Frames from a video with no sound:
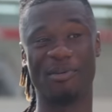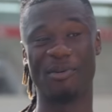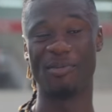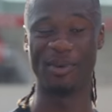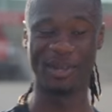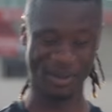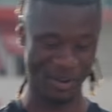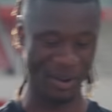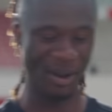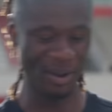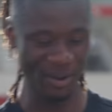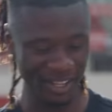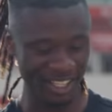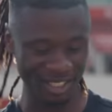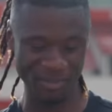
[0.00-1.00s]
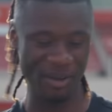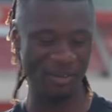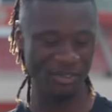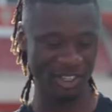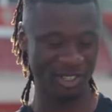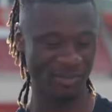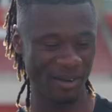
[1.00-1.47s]
vrai ou pas Ouais, ouais, c'est pas,
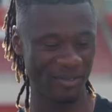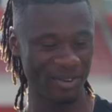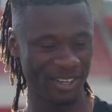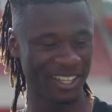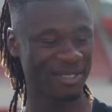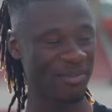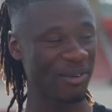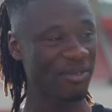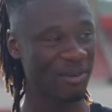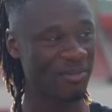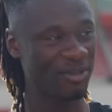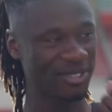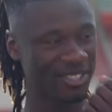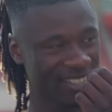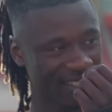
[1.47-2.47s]
faux, c'est pas faux en plus.